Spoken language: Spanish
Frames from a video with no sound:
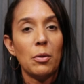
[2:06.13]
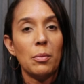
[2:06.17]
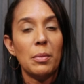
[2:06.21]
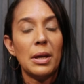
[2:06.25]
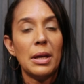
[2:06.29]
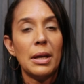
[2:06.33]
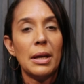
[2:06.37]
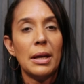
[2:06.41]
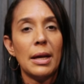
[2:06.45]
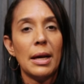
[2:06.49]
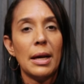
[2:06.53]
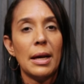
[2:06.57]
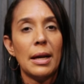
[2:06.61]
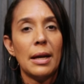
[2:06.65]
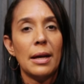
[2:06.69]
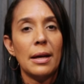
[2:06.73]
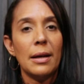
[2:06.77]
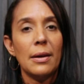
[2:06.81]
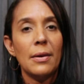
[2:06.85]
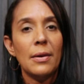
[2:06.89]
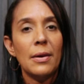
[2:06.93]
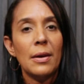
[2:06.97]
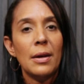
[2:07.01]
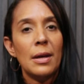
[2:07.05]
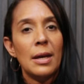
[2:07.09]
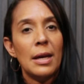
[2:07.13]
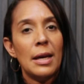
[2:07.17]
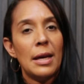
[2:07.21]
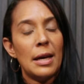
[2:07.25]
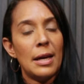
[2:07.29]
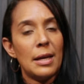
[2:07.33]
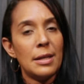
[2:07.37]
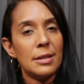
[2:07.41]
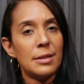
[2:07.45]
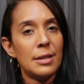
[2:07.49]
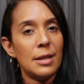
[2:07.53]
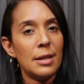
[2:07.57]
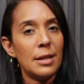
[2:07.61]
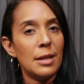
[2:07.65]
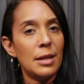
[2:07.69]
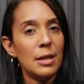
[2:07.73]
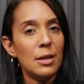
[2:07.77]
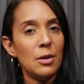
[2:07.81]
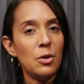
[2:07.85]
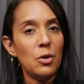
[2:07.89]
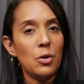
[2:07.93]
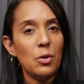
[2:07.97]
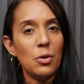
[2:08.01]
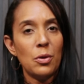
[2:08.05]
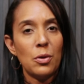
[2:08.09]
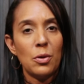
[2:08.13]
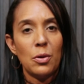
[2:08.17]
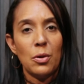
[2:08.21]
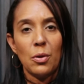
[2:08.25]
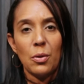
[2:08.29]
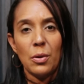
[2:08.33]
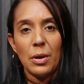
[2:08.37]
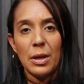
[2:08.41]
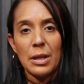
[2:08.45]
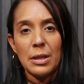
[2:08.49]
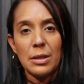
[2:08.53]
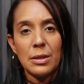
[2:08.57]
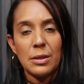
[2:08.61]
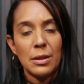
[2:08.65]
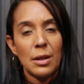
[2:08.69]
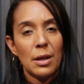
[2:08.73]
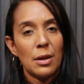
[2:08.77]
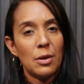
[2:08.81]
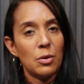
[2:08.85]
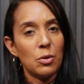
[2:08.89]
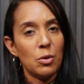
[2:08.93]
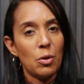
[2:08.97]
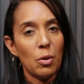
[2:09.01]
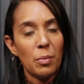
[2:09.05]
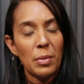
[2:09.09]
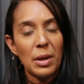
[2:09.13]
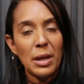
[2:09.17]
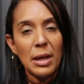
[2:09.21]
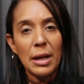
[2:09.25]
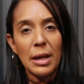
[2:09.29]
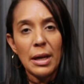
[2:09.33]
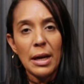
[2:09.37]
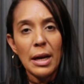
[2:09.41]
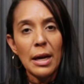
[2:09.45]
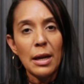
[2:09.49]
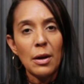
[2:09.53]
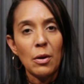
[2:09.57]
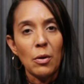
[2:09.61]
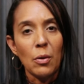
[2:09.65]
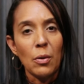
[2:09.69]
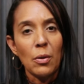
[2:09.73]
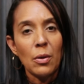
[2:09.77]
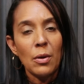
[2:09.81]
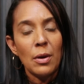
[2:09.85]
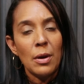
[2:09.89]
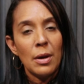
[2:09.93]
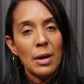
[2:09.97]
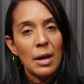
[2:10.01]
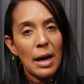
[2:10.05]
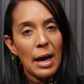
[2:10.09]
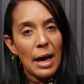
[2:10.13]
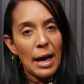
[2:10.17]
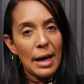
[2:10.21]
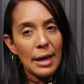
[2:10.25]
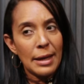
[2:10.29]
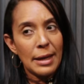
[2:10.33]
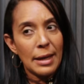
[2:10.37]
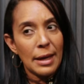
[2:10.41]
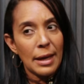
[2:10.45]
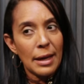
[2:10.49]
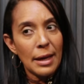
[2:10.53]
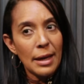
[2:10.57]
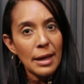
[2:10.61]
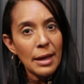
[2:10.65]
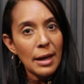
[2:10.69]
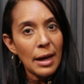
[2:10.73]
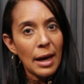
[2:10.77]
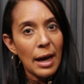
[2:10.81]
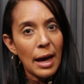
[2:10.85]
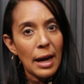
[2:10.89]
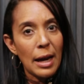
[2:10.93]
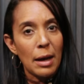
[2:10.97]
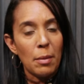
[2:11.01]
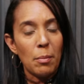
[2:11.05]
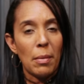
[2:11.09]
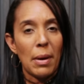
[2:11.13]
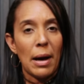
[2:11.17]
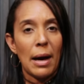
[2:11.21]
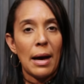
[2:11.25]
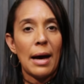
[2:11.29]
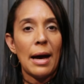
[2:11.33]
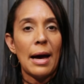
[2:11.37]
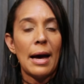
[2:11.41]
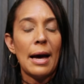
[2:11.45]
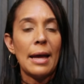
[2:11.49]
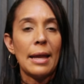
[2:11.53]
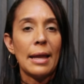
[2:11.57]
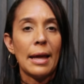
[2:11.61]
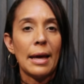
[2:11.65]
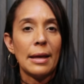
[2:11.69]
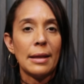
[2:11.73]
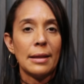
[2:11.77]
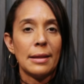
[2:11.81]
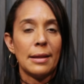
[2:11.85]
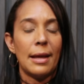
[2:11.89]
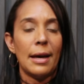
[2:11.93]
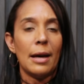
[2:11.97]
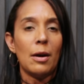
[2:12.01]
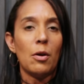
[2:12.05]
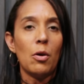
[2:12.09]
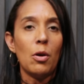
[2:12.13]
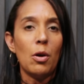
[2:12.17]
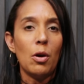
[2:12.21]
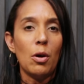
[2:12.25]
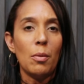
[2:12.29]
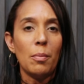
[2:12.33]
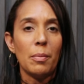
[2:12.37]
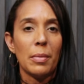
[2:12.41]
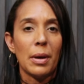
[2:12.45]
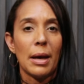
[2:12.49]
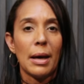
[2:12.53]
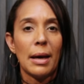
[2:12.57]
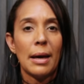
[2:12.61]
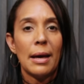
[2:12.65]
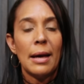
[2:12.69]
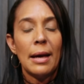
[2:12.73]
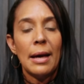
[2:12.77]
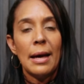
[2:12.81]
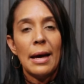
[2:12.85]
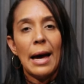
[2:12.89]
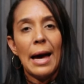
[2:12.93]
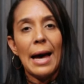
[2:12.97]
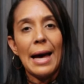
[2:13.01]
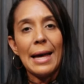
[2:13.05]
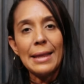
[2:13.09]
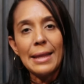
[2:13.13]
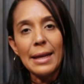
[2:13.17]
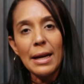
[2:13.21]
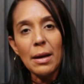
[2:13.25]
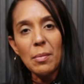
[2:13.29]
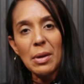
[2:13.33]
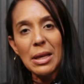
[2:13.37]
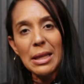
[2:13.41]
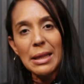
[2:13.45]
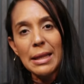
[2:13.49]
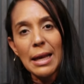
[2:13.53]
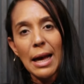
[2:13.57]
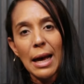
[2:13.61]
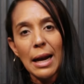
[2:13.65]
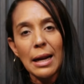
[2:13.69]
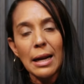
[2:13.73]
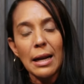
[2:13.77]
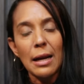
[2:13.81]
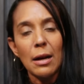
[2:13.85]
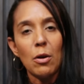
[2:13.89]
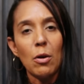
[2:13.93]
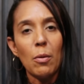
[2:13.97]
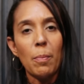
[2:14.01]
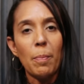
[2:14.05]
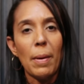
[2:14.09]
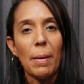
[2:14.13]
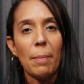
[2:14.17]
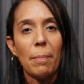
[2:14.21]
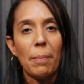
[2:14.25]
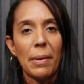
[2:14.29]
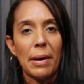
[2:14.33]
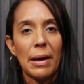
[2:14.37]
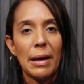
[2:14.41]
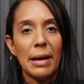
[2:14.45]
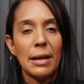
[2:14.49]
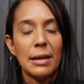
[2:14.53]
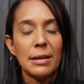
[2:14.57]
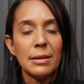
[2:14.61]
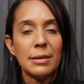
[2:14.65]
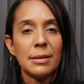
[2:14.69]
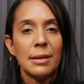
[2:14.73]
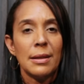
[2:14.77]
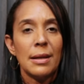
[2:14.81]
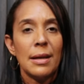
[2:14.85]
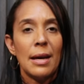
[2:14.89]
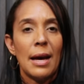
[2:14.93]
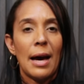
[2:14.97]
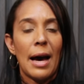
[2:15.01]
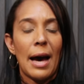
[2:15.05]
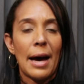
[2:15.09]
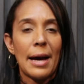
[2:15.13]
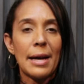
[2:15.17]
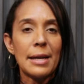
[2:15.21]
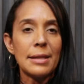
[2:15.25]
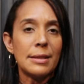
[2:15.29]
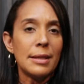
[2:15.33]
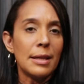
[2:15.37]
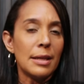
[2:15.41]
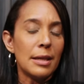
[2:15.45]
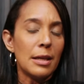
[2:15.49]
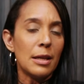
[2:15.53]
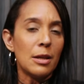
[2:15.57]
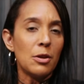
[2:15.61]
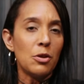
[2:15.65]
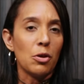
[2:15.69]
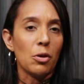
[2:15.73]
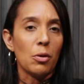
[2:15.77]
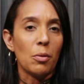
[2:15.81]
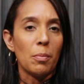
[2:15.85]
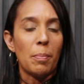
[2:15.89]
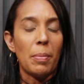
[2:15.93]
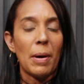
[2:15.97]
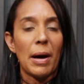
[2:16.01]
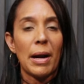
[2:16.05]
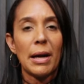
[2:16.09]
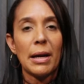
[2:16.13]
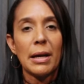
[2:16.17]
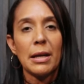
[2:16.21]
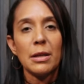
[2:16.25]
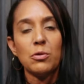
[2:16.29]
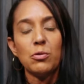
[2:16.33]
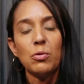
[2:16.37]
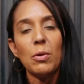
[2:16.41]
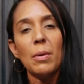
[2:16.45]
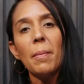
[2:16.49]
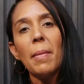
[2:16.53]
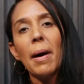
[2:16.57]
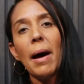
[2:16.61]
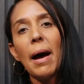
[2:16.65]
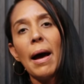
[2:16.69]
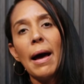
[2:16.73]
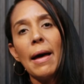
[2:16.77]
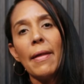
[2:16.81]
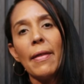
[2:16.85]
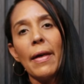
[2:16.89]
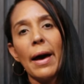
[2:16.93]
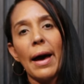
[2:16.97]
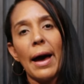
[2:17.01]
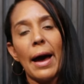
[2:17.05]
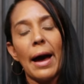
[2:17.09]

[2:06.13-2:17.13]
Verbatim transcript: Dominicana, ese niño no es dominicano, hay que ir a la embajada de Colombia a tramitarles los papeles a ese niño para que su embajada